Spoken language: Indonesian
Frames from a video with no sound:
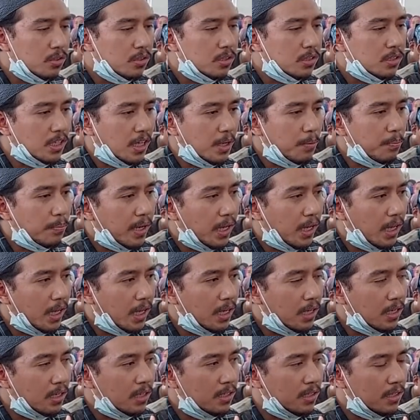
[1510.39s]
Saya
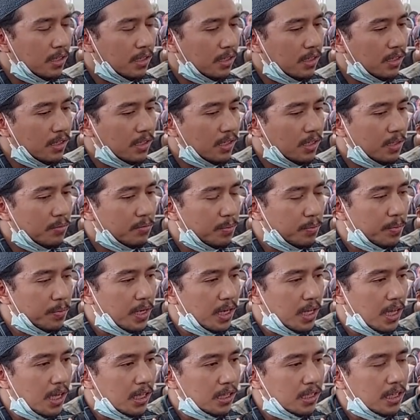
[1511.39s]
pengen e,
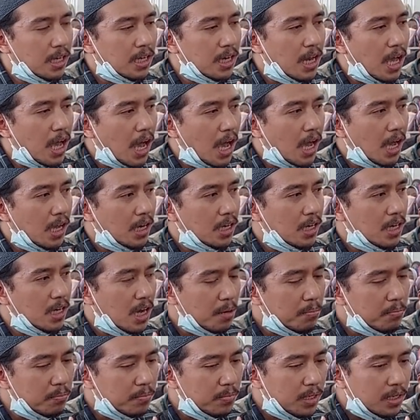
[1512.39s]
memperlihatkan
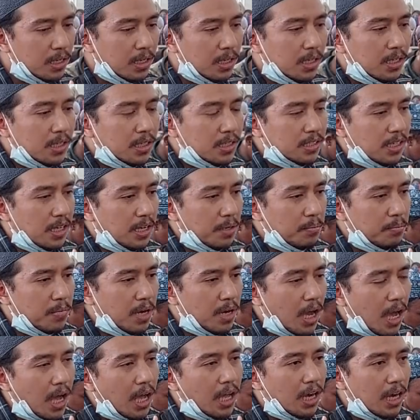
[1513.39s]
adab
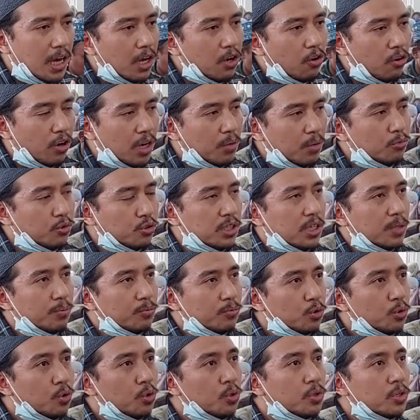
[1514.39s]
sama akhlak orang muslim
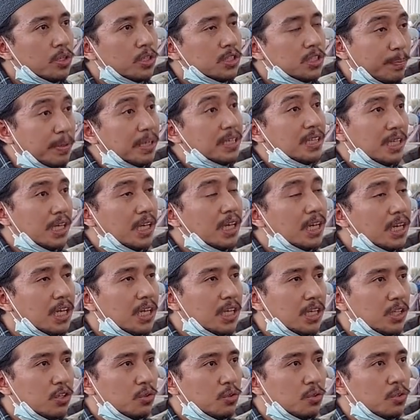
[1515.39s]
tuh seperti ini
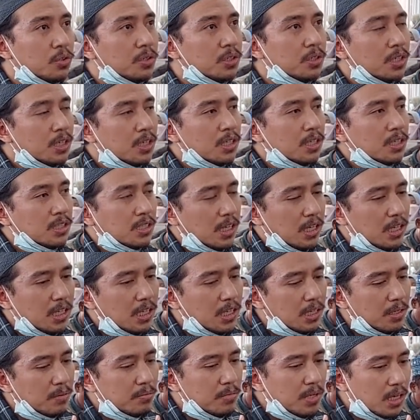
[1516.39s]
gitu.
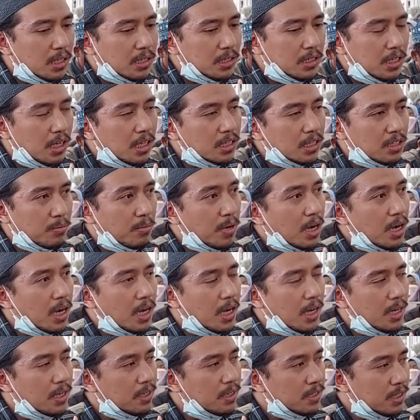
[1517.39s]
Jadi biar tidak
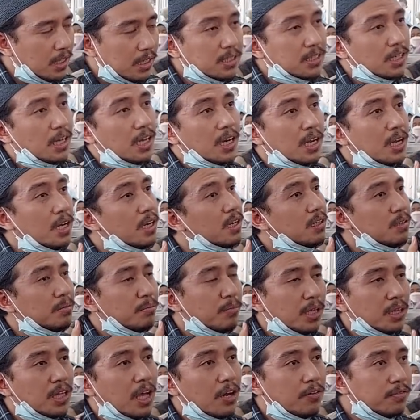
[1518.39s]
termakan ya sekarang
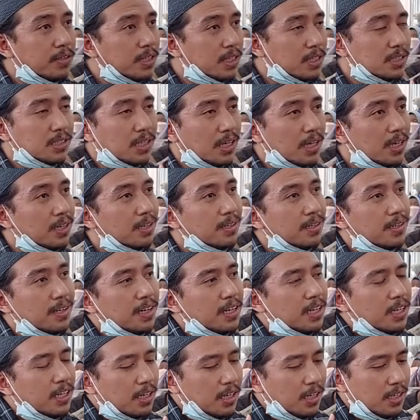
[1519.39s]
metaverse ya.
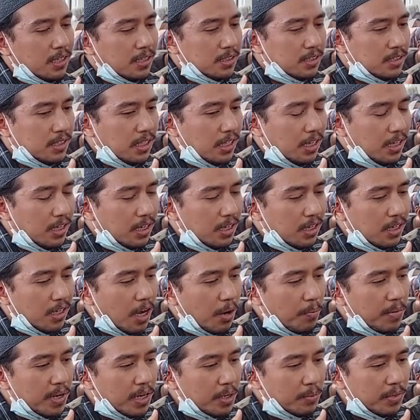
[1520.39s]
Setia, eh,
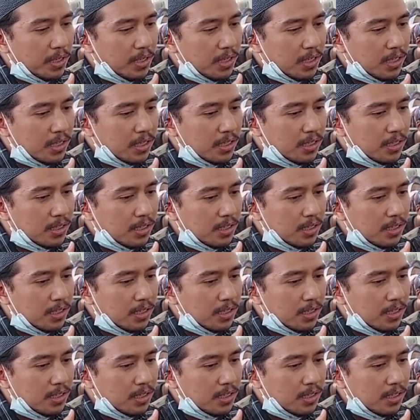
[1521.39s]
apa namanya?